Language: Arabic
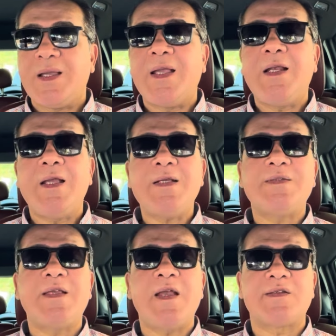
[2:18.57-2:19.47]

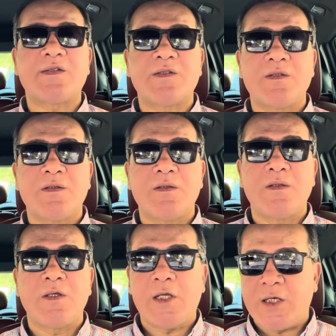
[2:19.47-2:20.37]
الإحساس
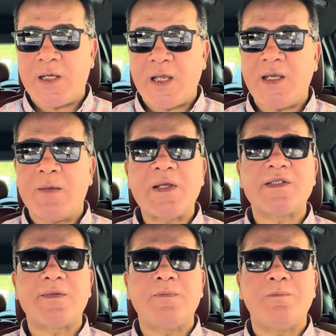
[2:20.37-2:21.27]
إن هي
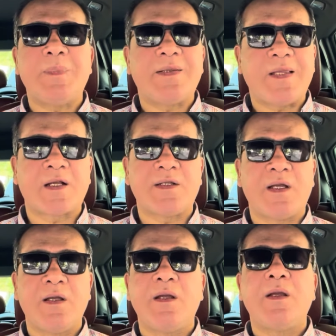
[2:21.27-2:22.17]
بس متاخدة
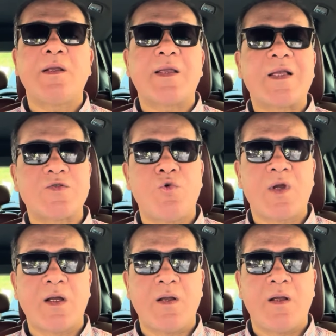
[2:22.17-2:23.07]
كزوجة